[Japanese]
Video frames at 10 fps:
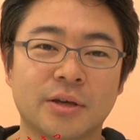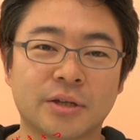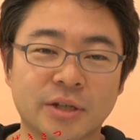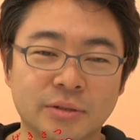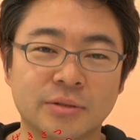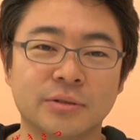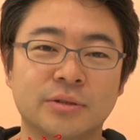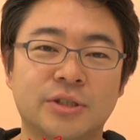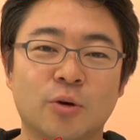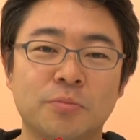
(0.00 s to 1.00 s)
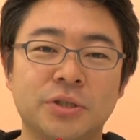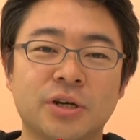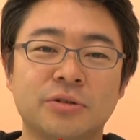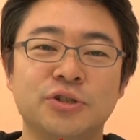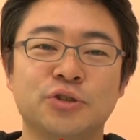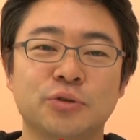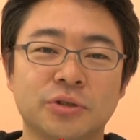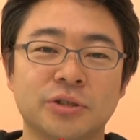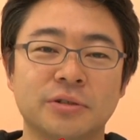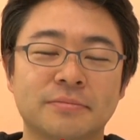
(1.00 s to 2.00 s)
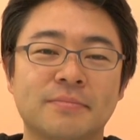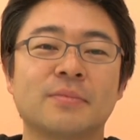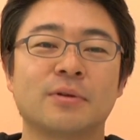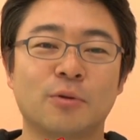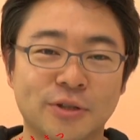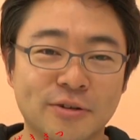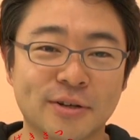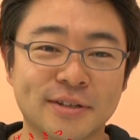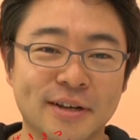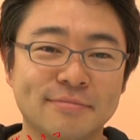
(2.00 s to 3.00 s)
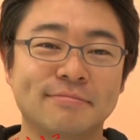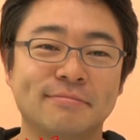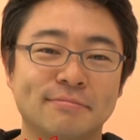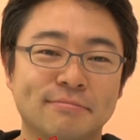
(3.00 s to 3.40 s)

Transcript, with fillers: 激殺ジオ密着24時」ご期待ください。